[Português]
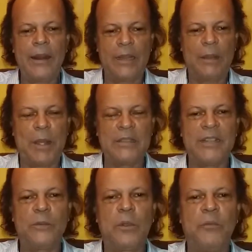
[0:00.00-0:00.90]
nada mais
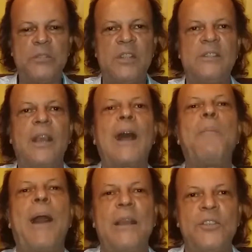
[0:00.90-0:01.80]
é do que você ser
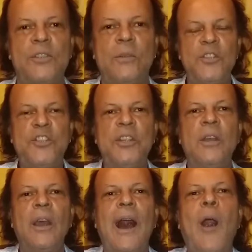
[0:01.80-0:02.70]
capaz
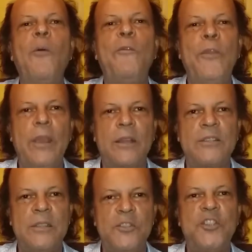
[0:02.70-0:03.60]
de, ao
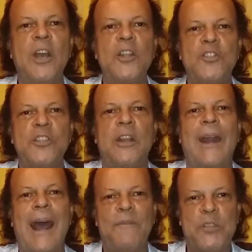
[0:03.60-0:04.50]
ver-se diante de
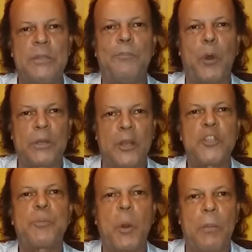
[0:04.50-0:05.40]
graves e
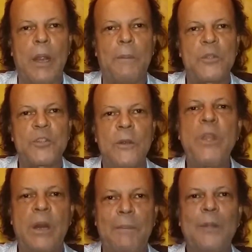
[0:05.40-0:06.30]
importantes problemas,
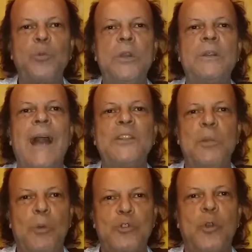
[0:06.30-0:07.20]
ter a maturidade
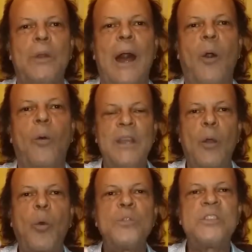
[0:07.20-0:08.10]
emocional e a
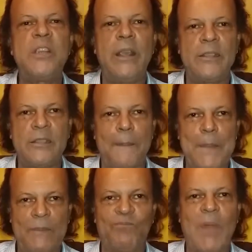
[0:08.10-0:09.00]
consciência
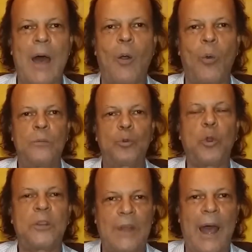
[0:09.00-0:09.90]
mental
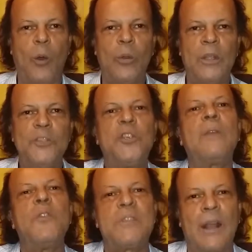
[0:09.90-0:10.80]
total de que
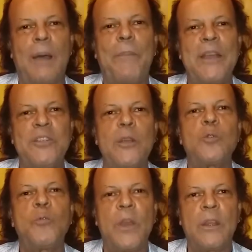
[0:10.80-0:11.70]
você é capaz de
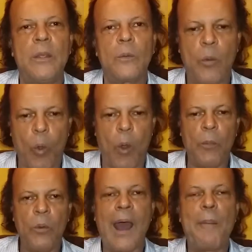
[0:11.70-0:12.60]
resolver aquilo.
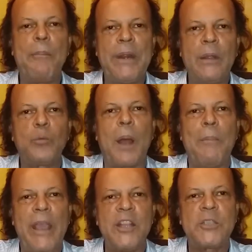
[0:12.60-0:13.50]
Como? Abrindo a
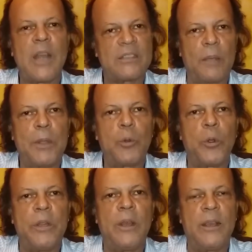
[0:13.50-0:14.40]
mente da
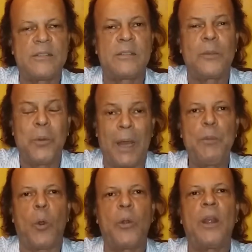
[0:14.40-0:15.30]
sabedoria, recitando o
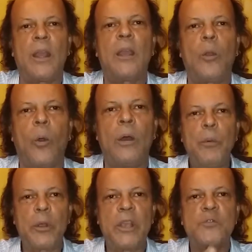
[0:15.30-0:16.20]
Namyo Horengekyo.
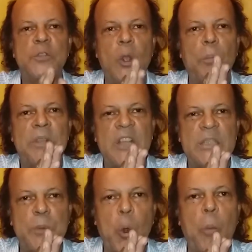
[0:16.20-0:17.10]
Porque se você começar a
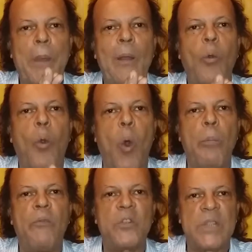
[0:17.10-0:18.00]
se preocupar em
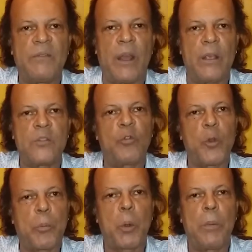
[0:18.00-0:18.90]
como você vai resolver
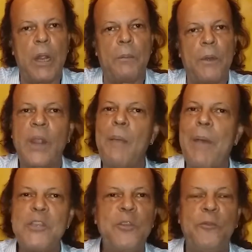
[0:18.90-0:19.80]
o problema, é
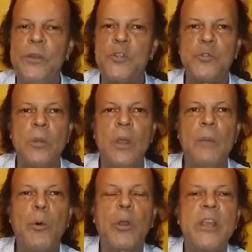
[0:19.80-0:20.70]
mais difícil,
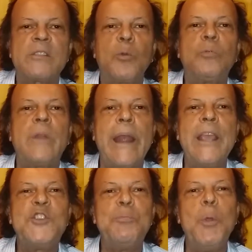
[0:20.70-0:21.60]
porque são
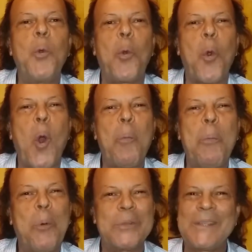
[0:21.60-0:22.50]
3 mil como
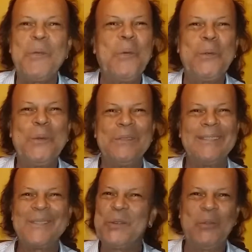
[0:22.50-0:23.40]
por segundo
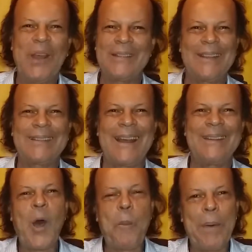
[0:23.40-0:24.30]
tu não vai acertar.
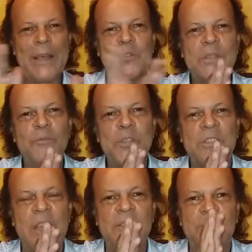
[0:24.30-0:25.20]
Ao passo que se
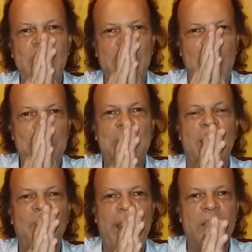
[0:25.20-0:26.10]
você determina
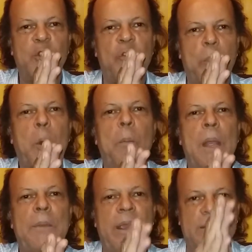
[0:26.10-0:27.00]
que vai resolver o
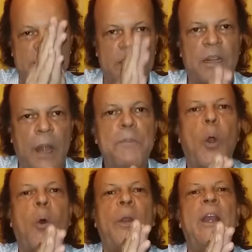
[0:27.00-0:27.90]
problema e recita
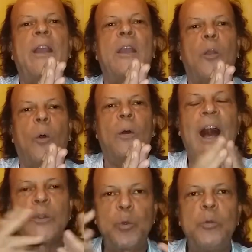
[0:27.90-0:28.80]
Namyoho kyo
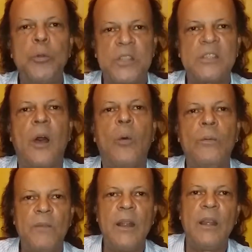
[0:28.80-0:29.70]
a tua
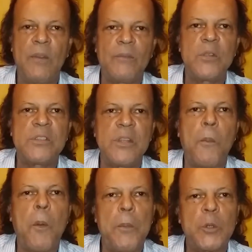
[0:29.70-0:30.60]
intuição vai levar você
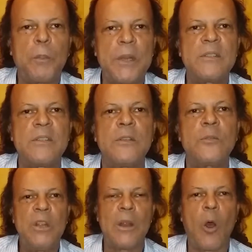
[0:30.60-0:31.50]
ao momento
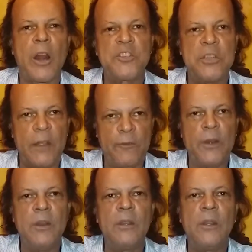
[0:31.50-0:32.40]
preciso. E na hora de
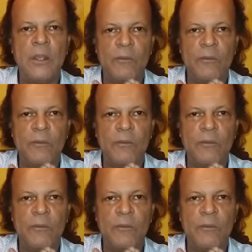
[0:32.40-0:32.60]
definir,